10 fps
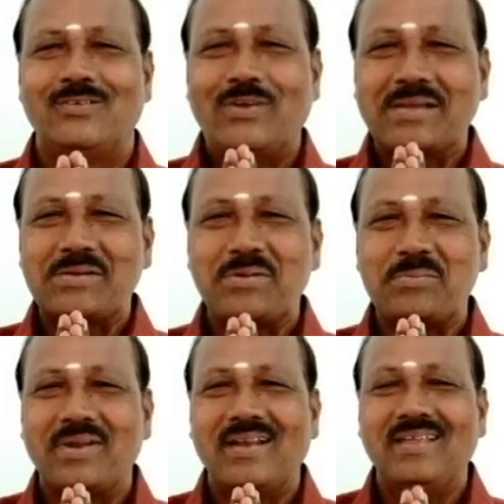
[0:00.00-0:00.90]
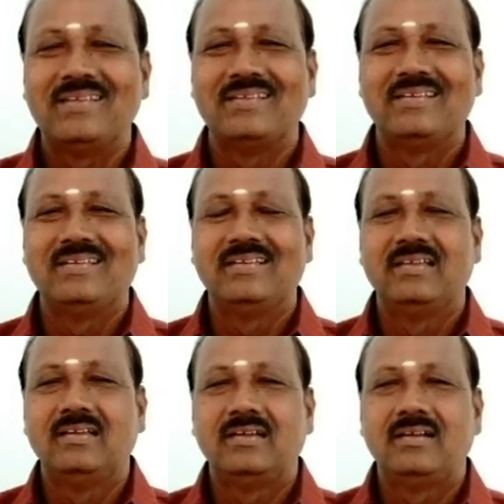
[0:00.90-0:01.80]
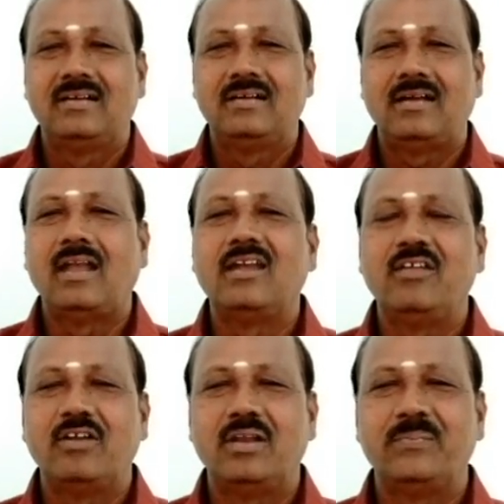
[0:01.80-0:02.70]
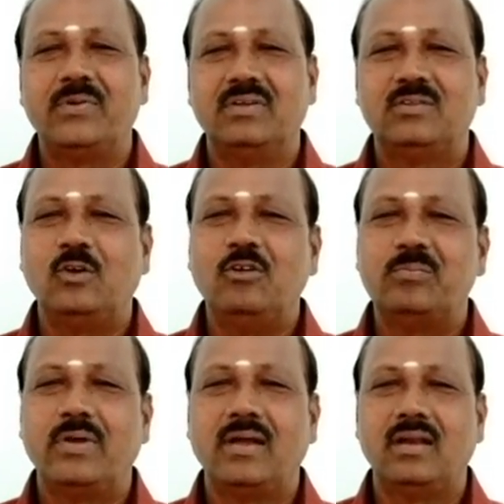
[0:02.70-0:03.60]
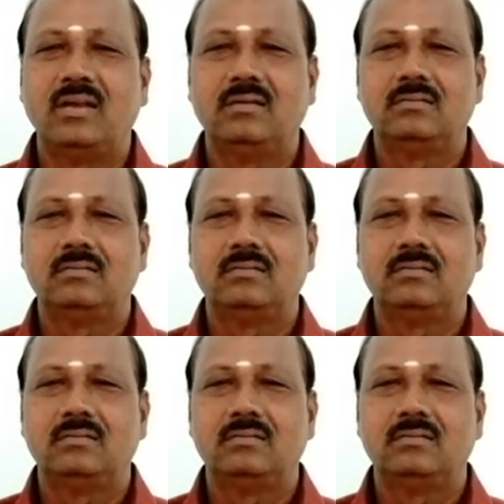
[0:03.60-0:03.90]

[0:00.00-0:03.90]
வணக்கம் நண்பர்களே கால்நடை வளர்ப்பு தொழில்நுட்பங்கள்